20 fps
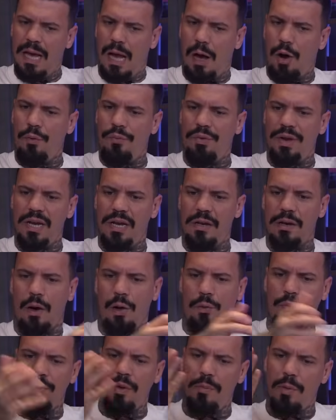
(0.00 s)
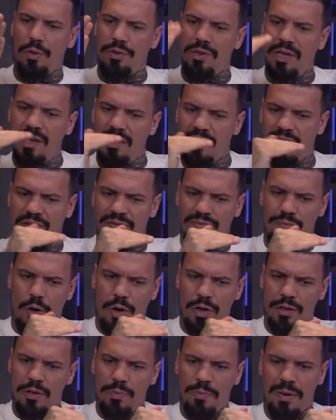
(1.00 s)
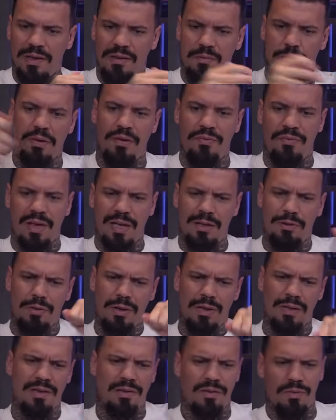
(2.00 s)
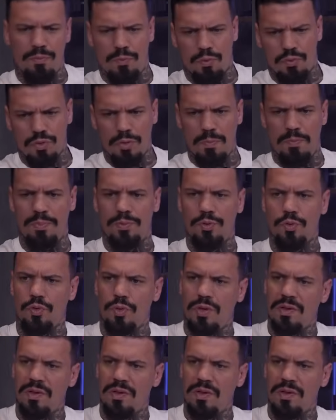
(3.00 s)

aufeinander aufgebaut, jedes Wort passt perfekt und dann das rups,